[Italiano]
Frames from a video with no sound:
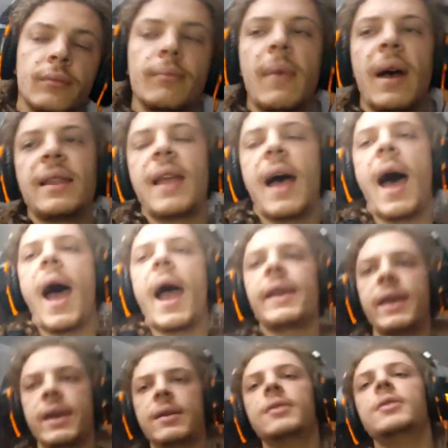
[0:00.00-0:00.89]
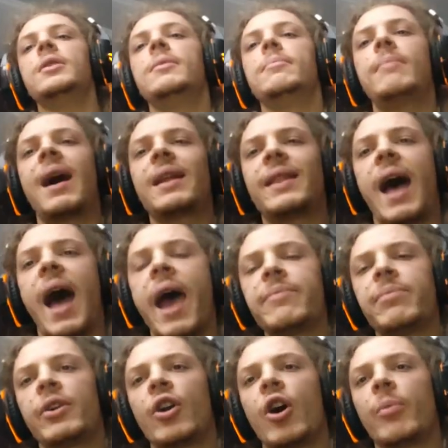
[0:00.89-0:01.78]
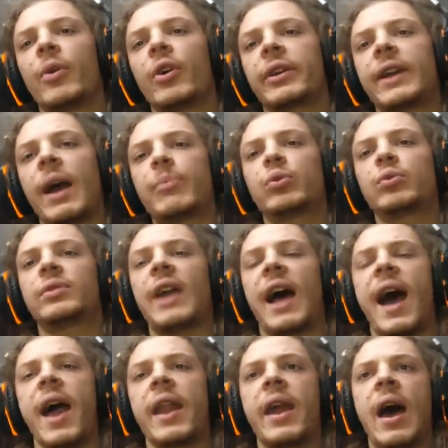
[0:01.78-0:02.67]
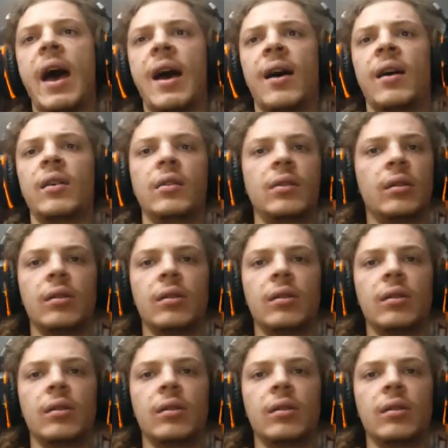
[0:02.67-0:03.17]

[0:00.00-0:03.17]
Ma dai, ma dai però, porca puttana.